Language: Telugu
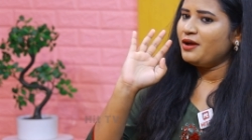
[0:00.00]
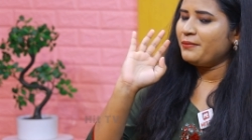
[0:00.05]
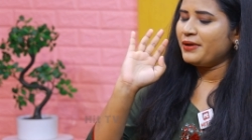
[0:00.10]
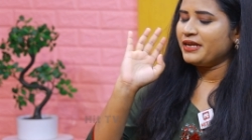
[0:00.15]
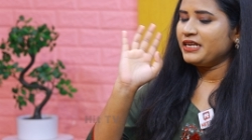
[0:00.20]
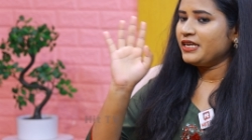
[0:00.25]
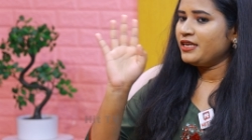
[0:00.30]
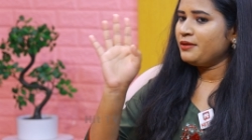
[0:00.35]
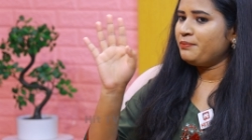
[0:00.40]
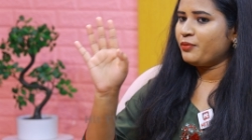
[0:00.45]

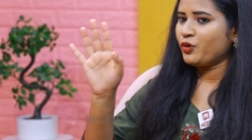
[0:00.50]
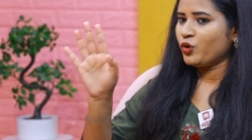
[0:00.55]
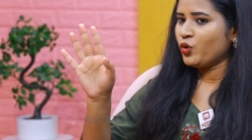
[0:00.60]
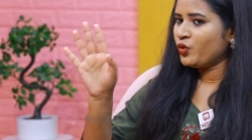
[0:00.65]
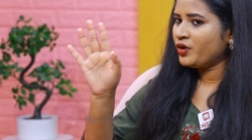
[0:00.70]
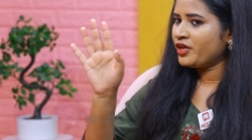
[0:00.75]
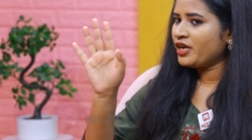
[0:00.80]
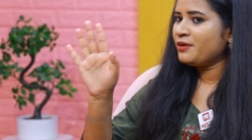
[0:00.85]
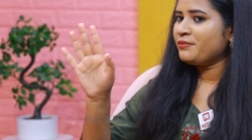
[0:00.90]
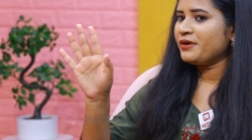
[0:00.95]
మనకి
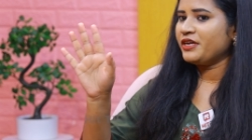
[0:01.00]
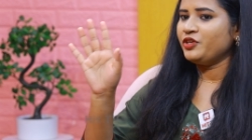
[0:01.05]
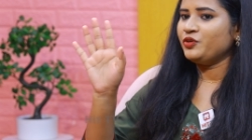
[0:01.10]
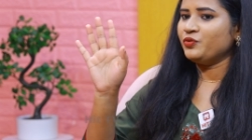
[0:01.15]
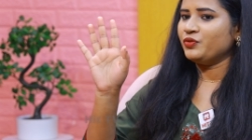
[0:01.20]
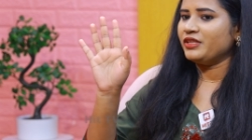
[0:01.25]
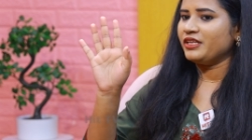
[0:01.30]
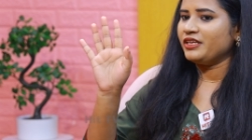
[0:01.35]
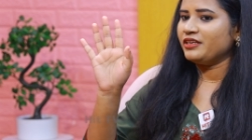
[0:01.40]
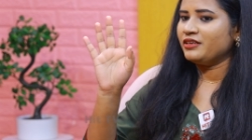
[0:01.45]
ప్రోగ్రామ్ అయి
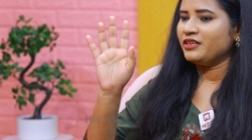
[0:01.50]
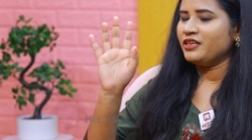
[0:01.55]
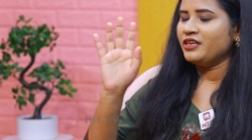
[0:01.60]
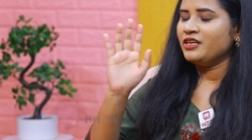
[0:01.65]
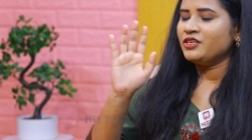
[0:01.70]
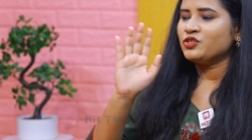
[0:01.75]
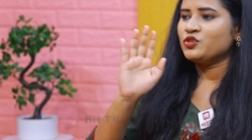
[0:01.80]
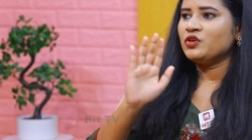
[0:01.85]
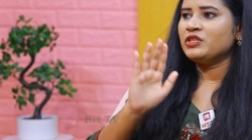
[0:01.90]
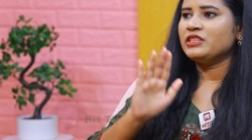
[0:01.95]
ఉంది
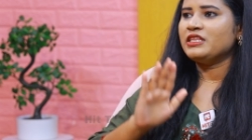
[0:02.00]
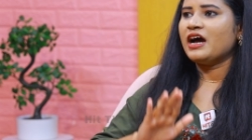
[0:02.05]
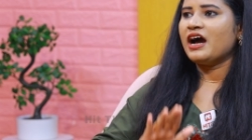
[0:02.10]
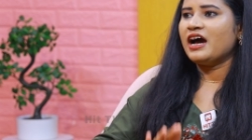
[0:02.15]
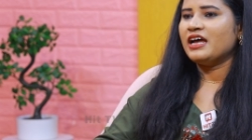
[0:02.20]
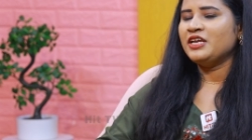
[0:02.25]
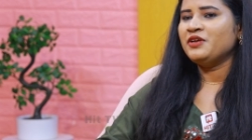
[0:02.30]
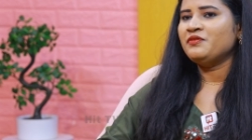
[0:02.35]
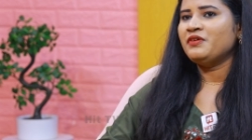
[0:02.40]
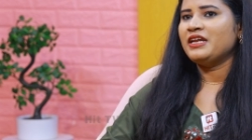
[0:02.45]
సో
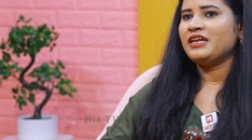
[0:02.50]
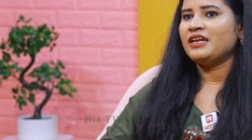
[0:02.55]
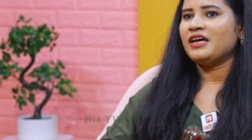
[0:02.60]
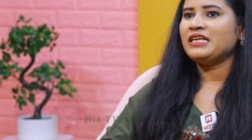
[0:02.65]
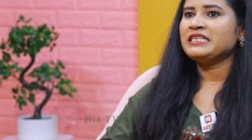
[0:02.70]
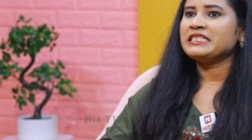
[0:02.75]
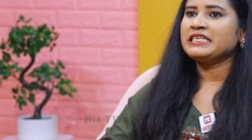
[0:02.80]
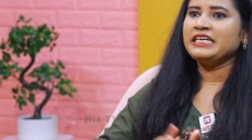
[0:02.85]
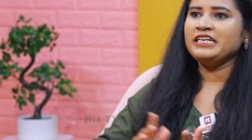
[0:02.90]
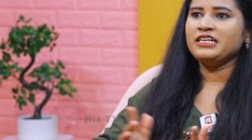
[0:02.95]
దానివల్ల
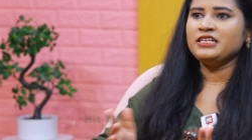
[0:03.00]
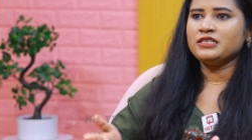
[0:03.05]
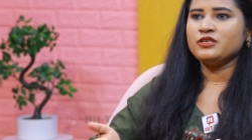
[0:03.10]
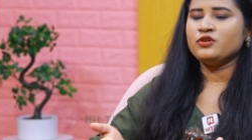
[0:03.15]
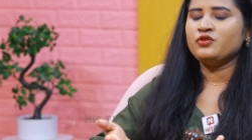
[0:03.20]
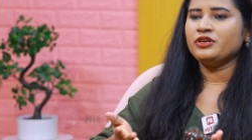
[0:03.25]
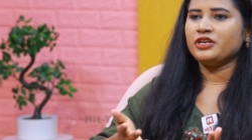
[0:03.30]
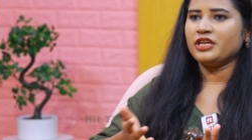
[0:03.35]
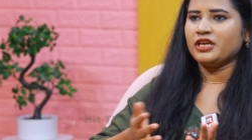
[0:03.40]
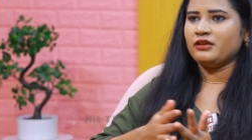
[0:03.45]
స్కిల్స్
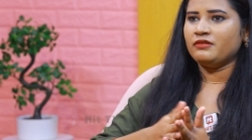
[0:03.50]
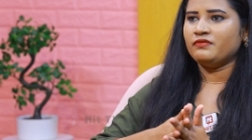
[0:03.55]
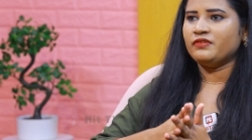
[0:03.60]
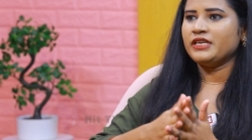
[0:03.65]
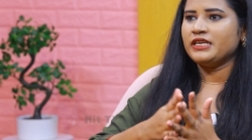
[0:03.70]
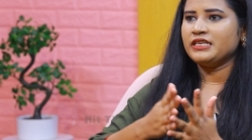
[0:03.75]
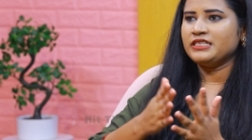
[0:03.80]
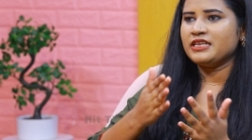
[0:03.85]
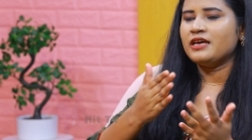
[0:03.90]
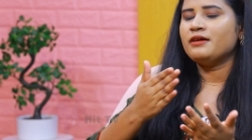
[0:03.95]
ఉంటాయి
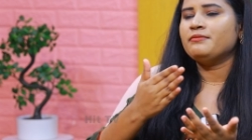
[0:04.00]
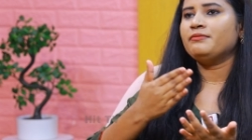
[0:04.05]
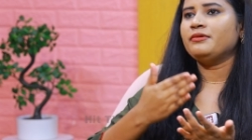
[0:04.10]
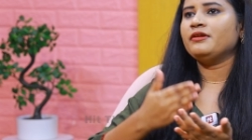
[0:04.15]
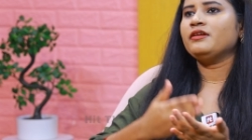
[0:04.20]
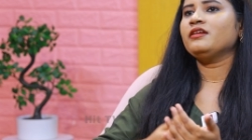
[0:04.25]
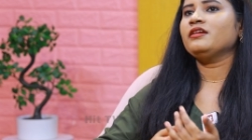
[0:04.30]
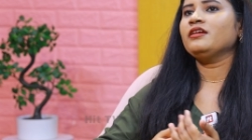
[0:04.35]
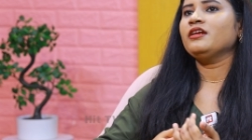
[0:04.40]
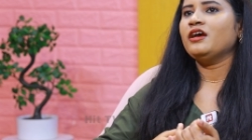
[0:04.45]
ఫర్
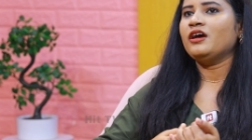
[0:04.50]
ఎగ్జాంపుల్